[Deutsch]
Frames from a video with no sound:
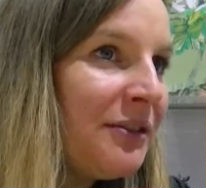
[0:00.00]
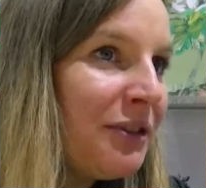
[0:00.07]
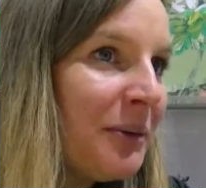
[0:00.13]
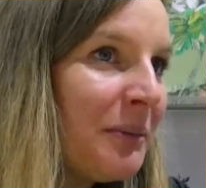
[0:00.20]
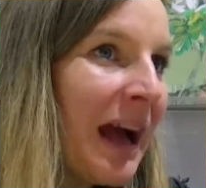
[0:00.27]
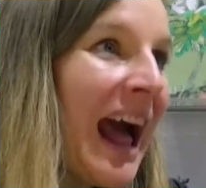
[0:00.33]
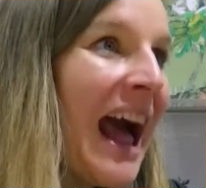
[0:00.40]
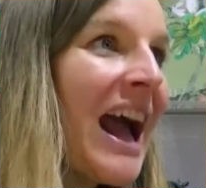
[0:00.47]

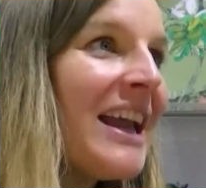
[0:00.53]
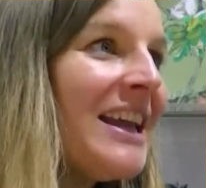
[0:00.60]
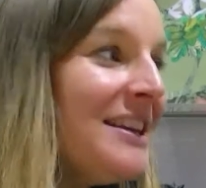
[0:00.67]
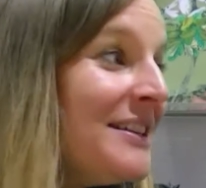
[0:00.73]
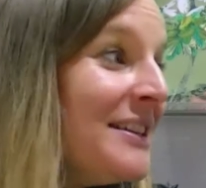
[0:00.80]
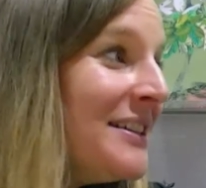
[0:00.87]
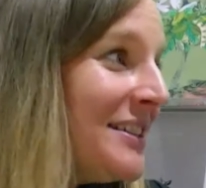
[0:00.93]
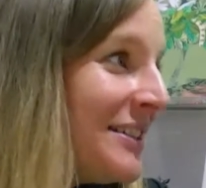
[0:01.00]
vom
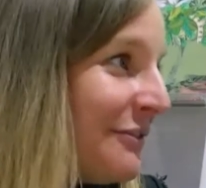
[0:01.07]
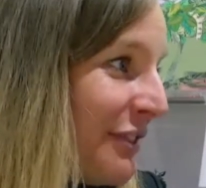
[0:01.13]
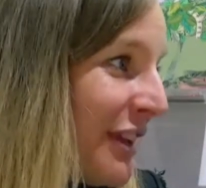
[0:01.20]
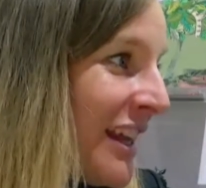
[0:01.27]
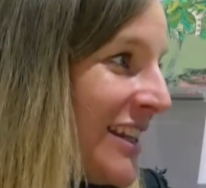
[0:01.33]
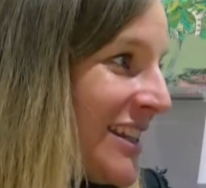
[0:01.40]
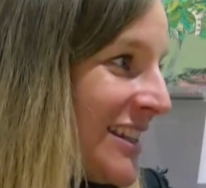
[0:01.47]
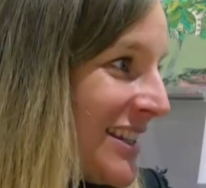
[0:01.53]
reinen
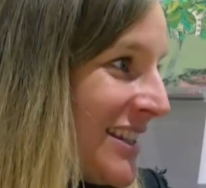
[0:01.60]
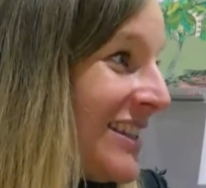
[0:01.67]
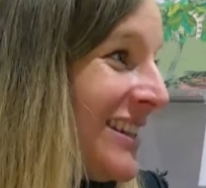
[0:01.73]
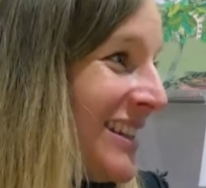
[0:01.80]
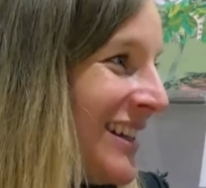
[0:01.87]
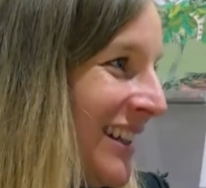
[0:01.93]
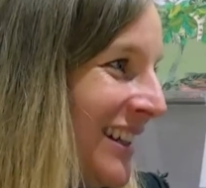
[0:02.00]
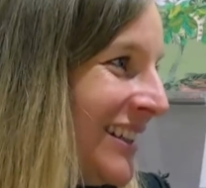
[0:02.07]
Wesen
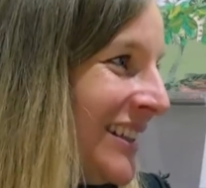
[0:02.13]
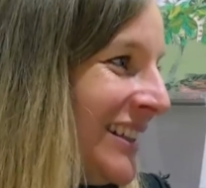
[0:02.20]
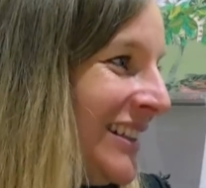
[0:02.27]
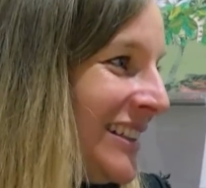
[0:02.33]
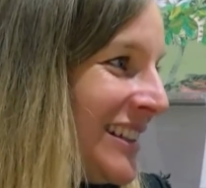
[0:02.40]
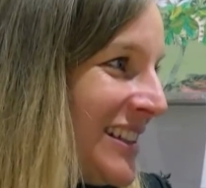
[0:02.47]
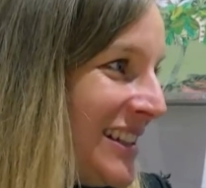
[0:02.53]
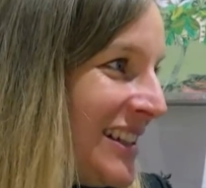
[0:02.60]

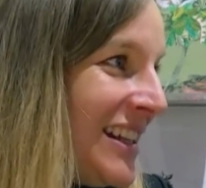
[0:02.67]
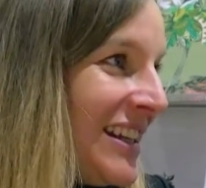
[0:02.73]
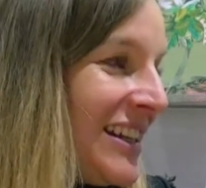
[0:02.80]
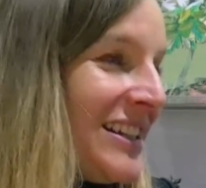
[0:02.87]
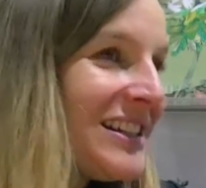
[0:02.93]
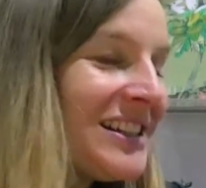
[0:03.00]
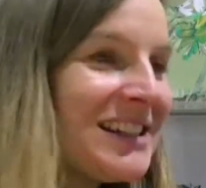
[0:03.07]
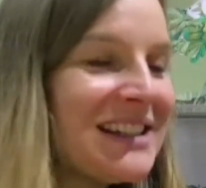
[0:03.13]
ne, des
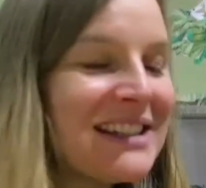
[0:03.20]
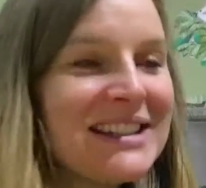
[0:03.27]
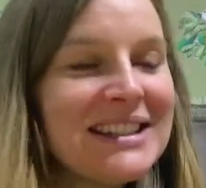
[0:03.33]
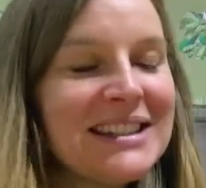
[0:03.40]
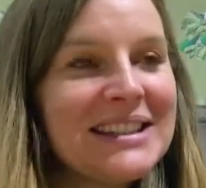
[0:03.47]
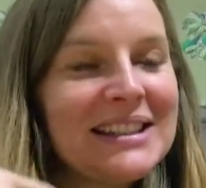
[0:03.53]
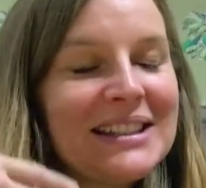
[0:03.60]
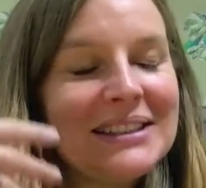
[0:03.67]
Tiers, ist
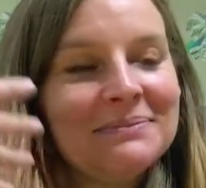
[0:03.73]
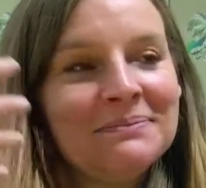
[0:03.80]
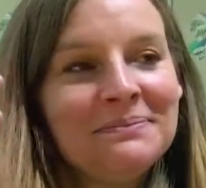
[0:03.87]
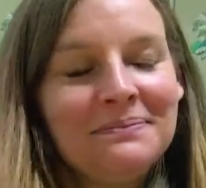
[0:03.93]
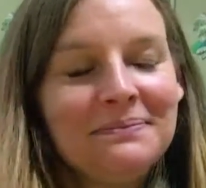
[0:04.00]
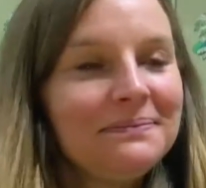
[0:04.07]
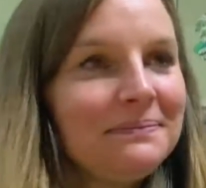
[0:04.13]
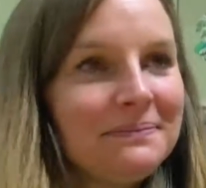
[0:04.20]
das
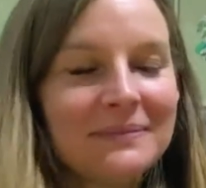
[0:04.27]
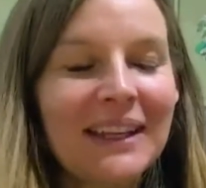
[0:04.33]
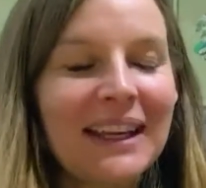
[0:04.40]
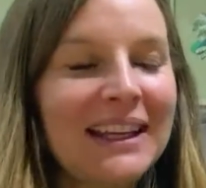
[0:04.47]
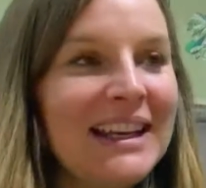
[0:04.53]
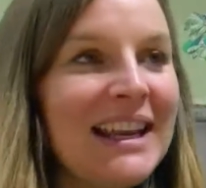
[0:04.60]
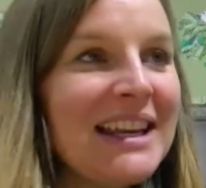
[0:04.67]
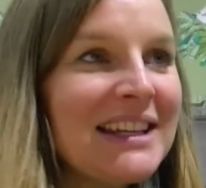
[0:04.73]

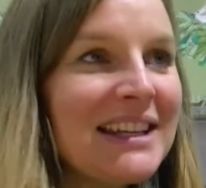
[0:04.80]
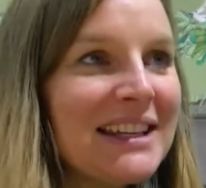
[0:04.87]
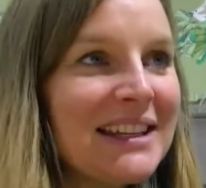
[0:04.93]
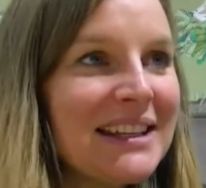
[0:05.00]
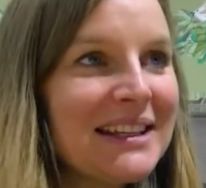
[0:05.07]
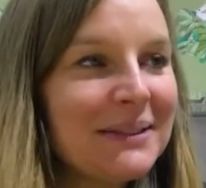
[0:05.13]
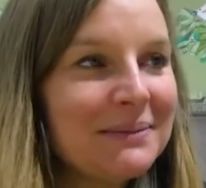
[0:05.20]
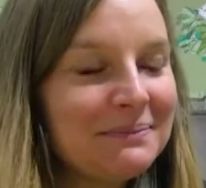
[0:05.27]
äh,
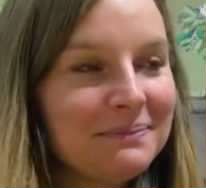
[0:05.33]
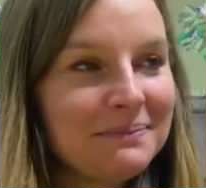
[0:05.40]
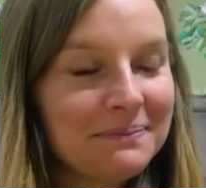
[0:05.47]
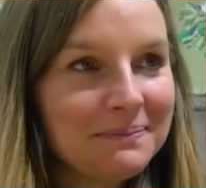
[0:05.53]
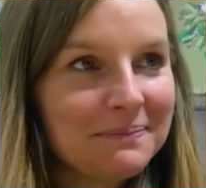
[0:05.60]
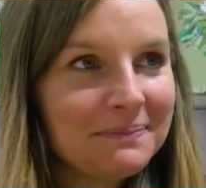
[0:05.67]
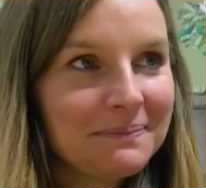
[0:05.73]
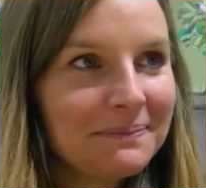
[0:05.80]
nicht
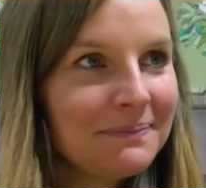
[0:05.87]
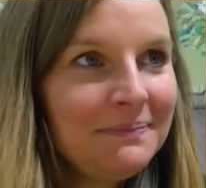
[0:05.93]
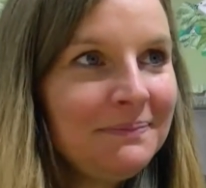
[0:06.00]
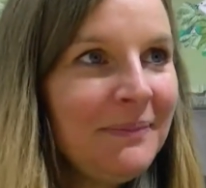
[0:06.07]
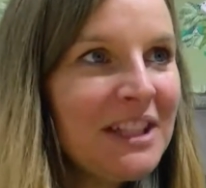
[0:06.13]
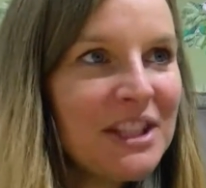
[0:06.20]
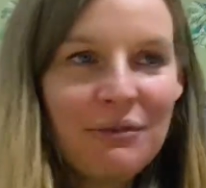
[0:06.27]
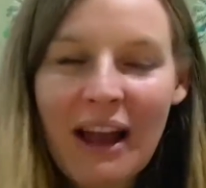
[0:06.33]

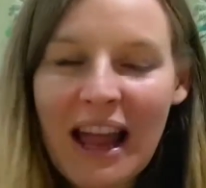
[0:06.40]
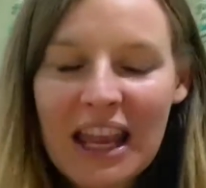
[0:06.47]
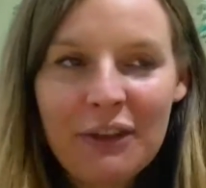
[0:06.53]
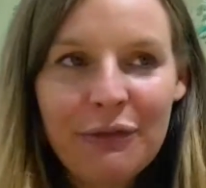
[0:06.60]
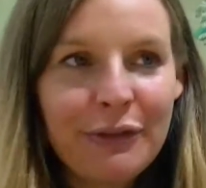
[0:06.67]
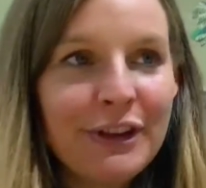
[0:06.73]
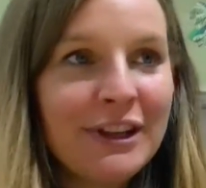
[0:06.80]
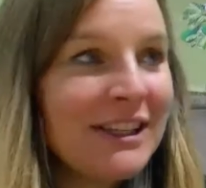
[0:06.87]

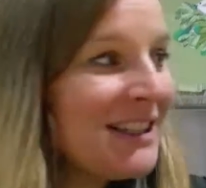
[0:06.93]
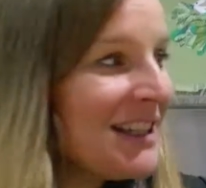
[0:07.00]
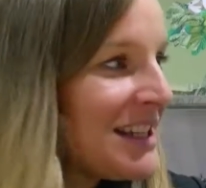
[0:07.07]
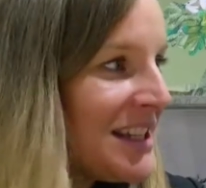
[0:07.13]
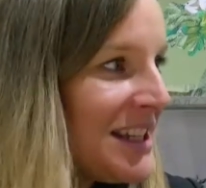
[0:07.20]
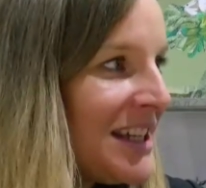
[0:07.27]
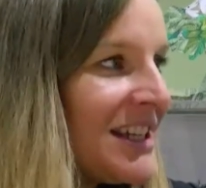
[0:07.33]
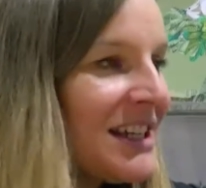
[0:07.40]
zweifelt,
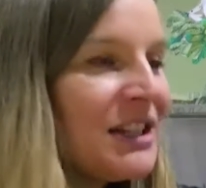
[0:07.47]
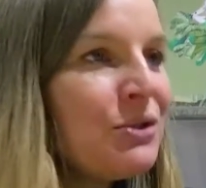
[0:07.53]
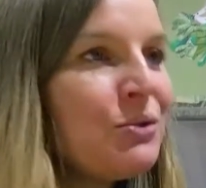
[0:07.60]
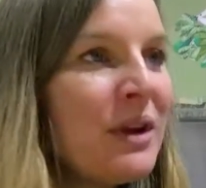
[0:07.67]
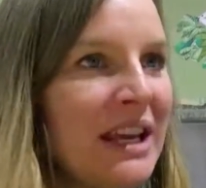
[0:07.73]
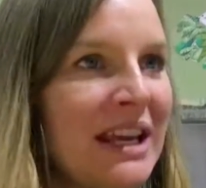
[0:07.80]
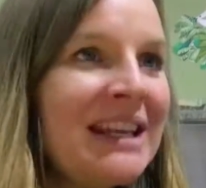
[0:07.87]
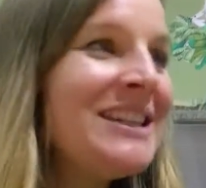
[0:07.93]
das Tier das
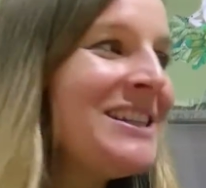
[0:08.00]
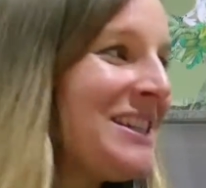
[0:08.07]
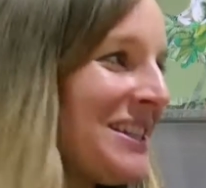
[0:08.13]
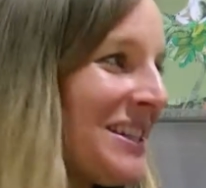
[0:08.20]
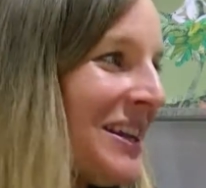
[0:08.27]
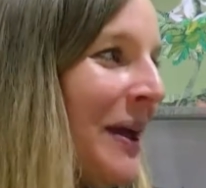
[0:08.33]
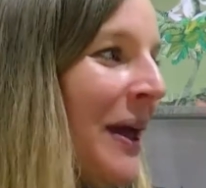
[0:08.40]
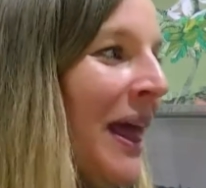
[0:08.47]
nur
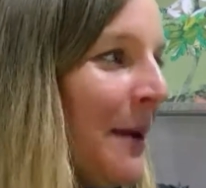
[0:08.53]
isst.